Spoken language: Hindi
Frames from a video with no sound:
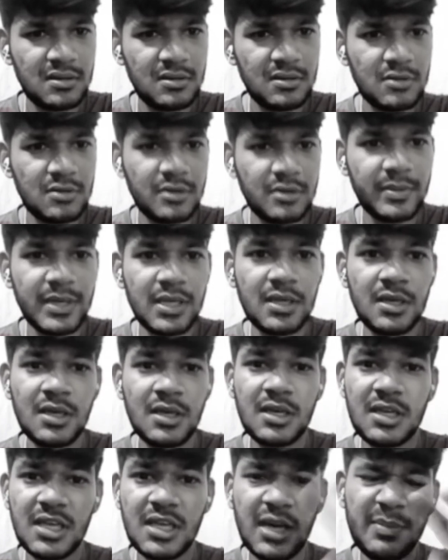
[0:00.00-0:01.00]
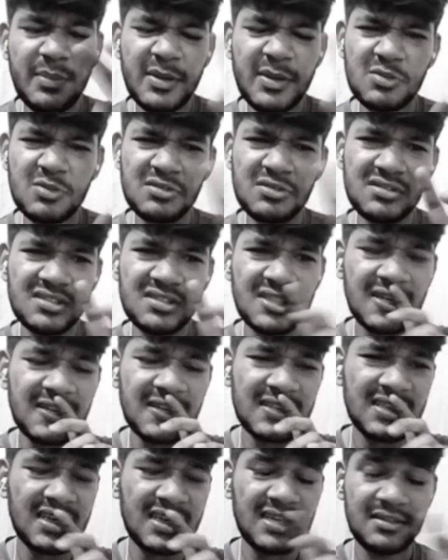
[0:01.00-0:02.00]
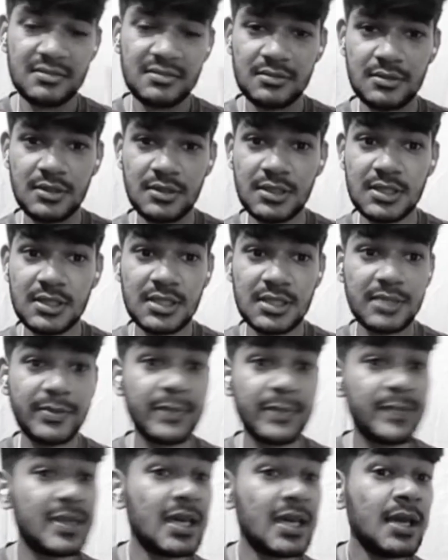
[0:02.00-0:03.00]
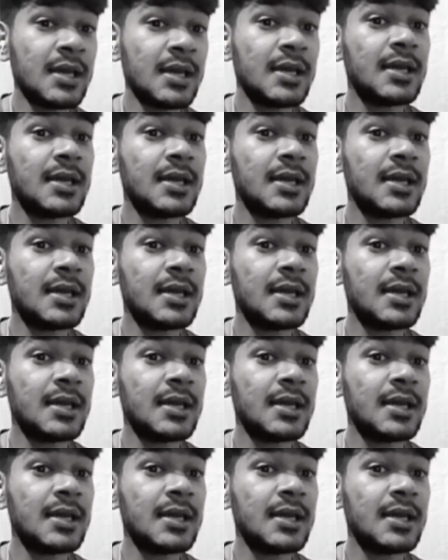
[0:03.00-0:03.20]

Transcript: ओके भाई यहाँ पे कुछ चल रहा था यार इतना समझ में नहीं